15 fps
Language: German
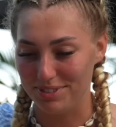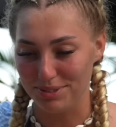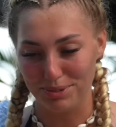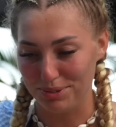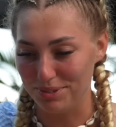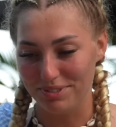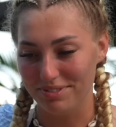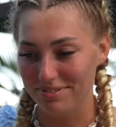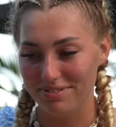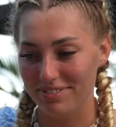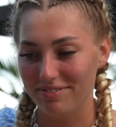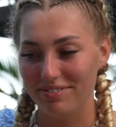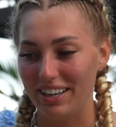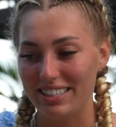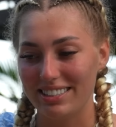so,
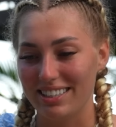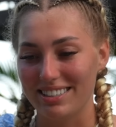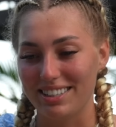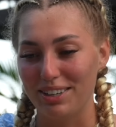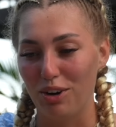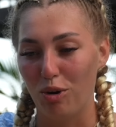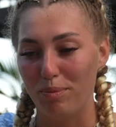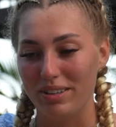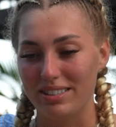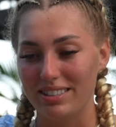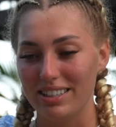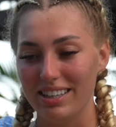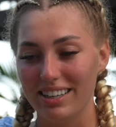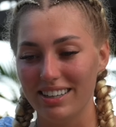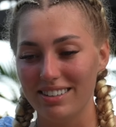was jetzt genau
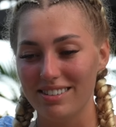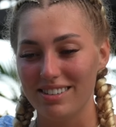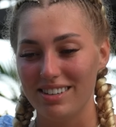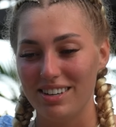passiert.